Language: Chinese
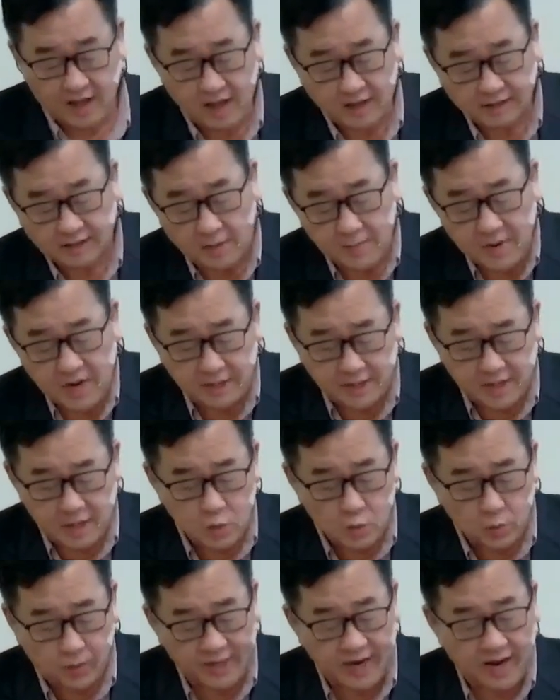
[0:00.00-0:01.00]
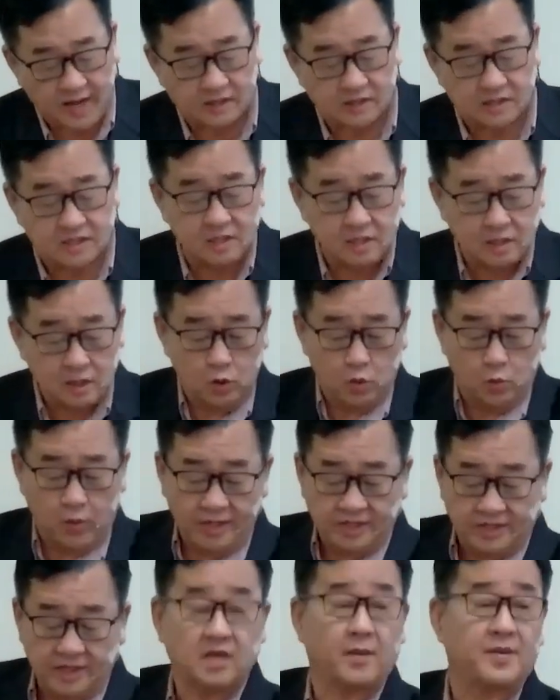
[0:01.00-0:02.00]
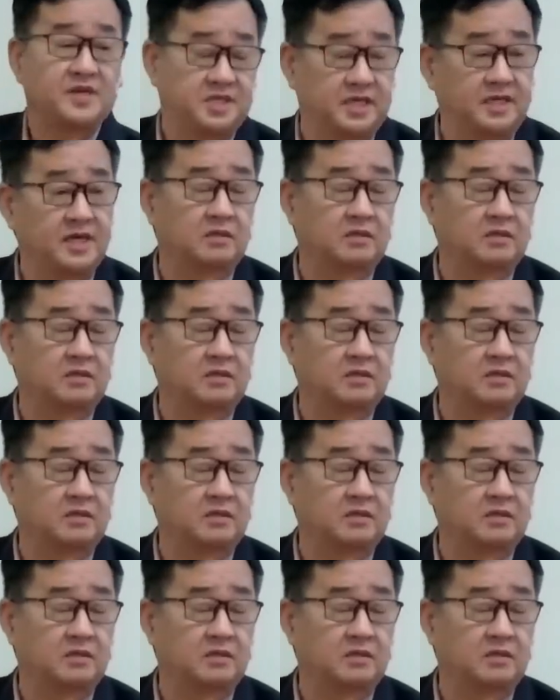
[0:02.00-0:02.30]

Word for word: 他们认为呢，这位神，他们敬到